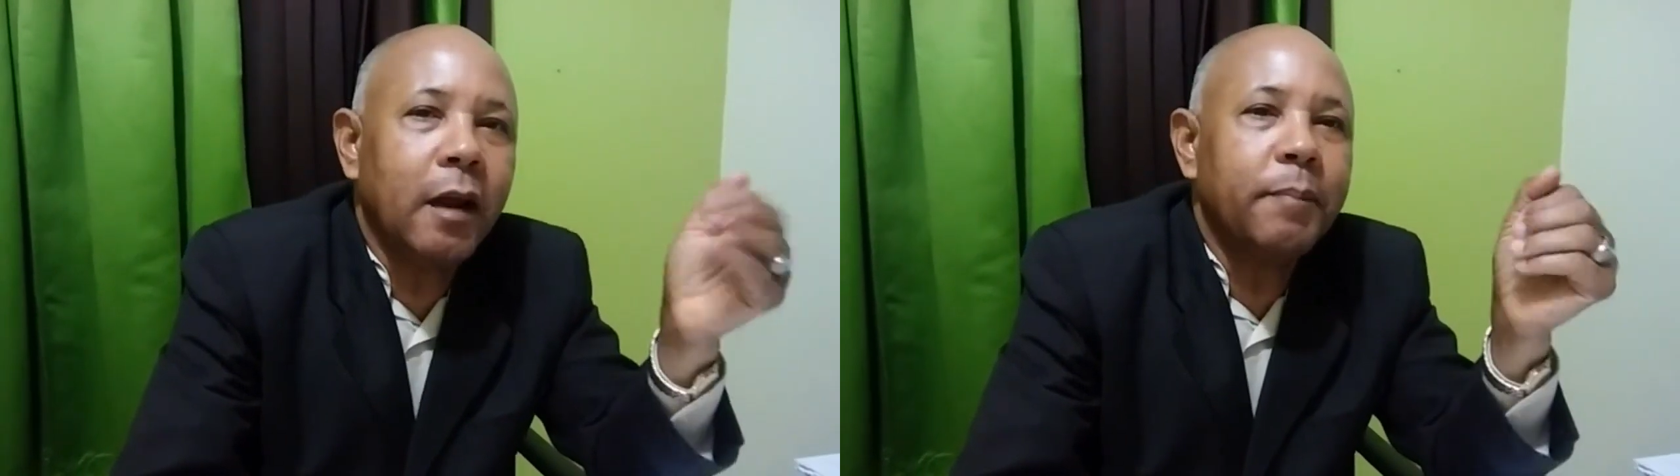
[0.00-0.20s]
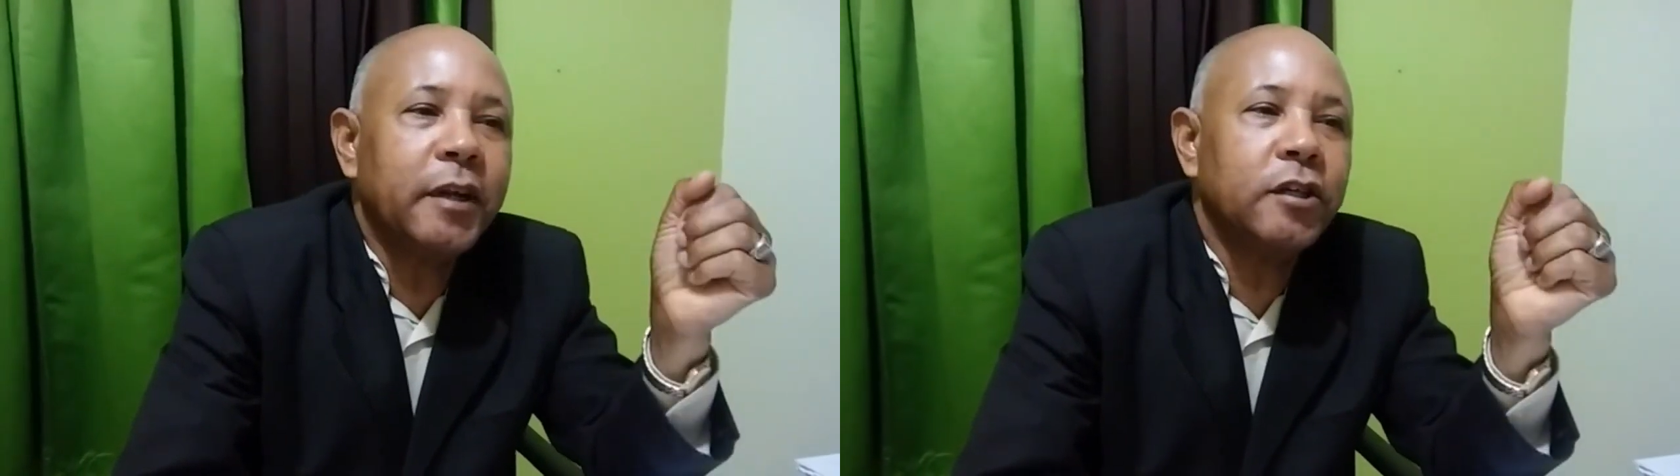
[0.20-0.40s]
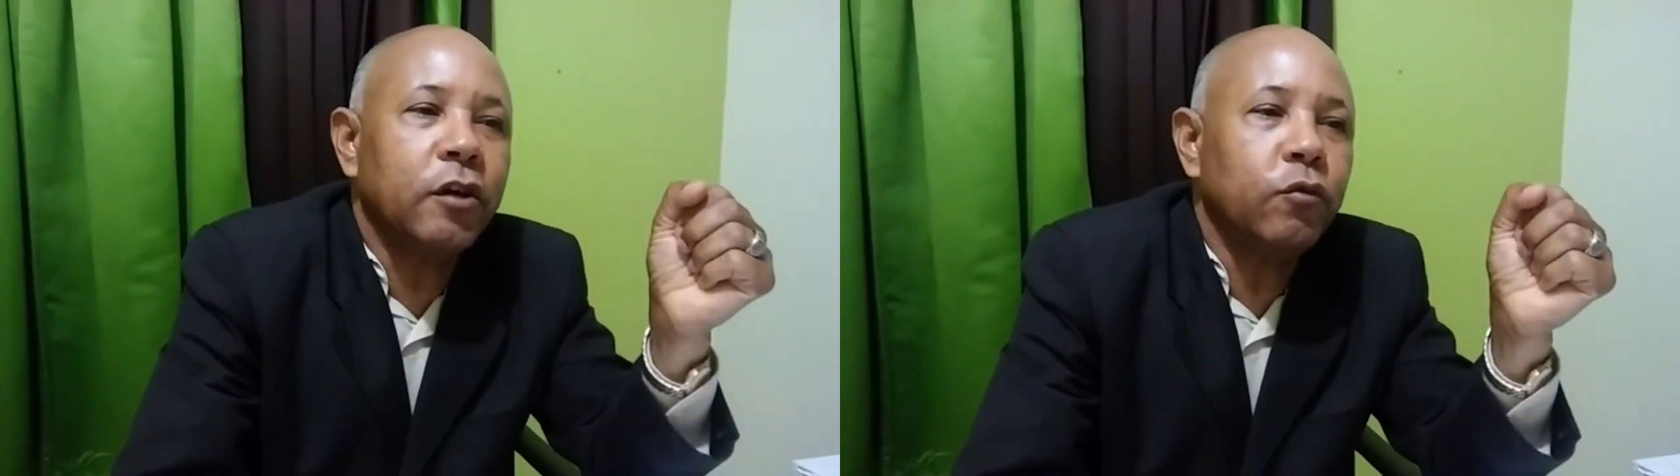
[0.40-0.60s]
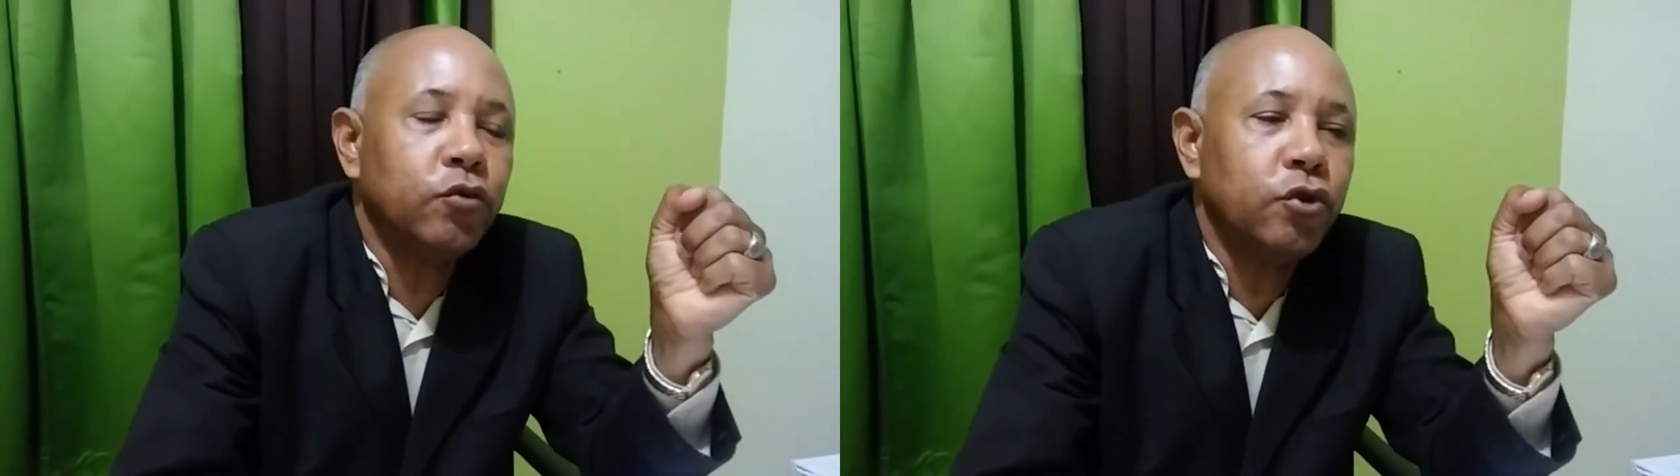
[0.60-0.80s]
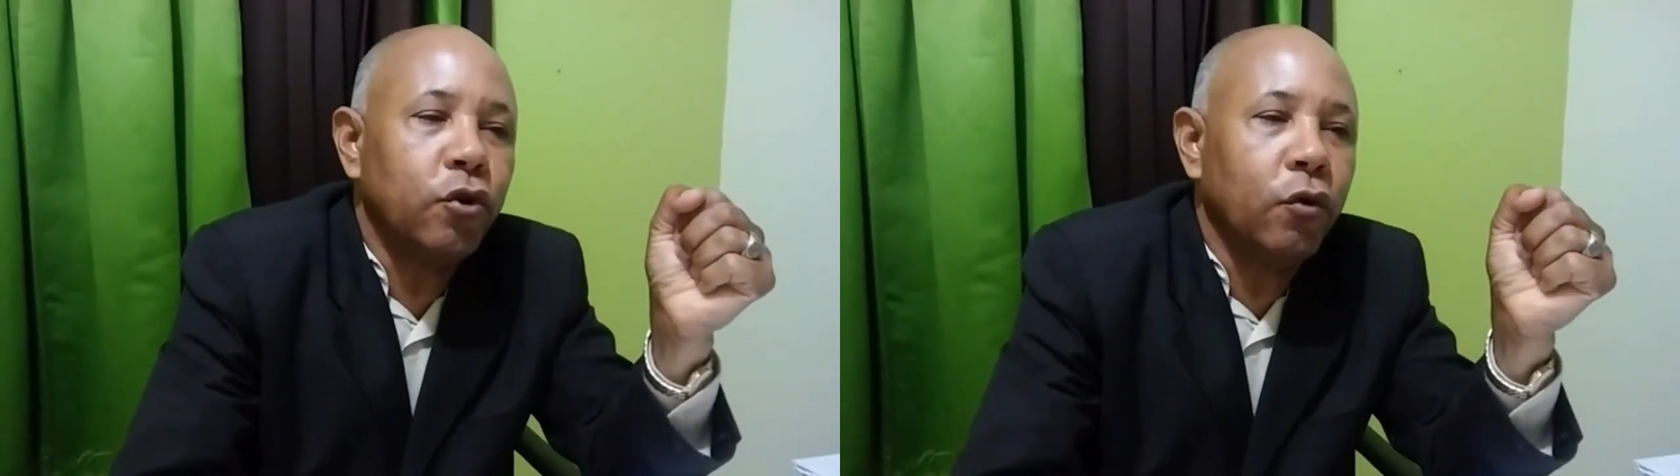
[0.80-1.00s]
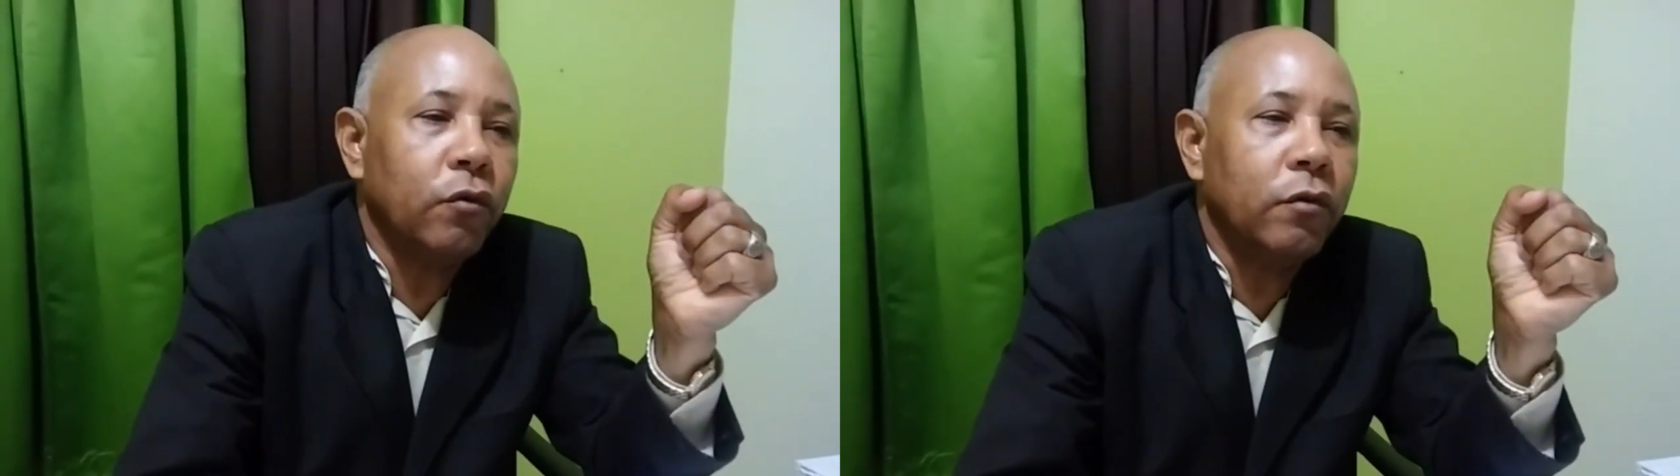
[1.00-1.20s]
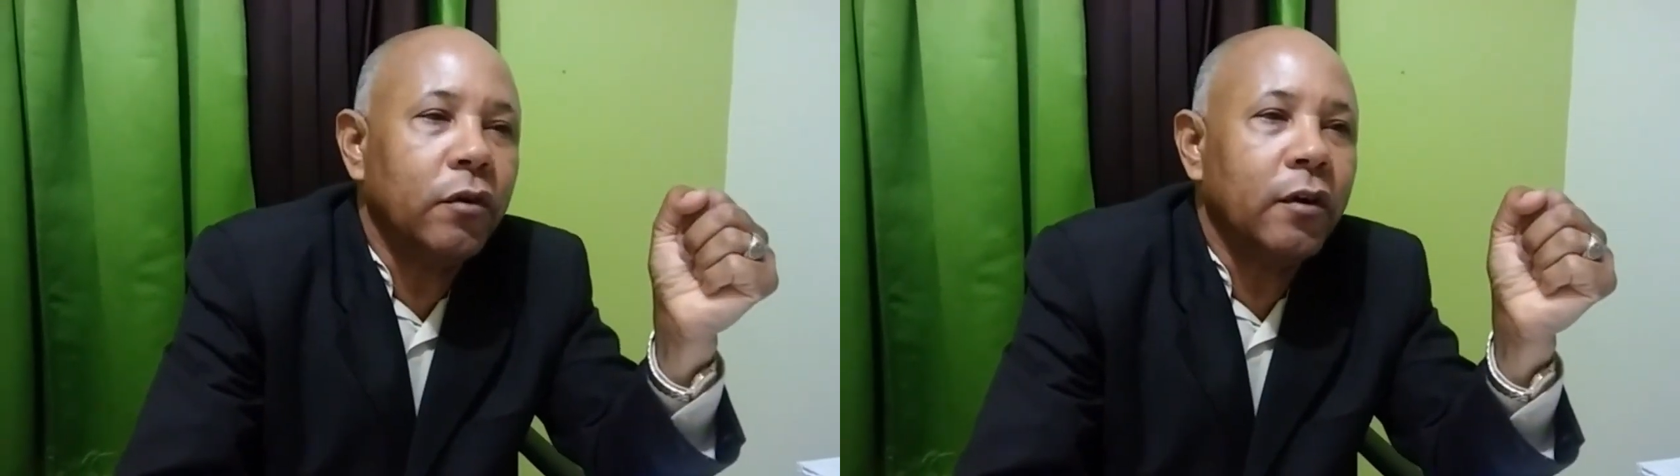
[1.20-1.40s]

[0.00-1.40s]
la persecución,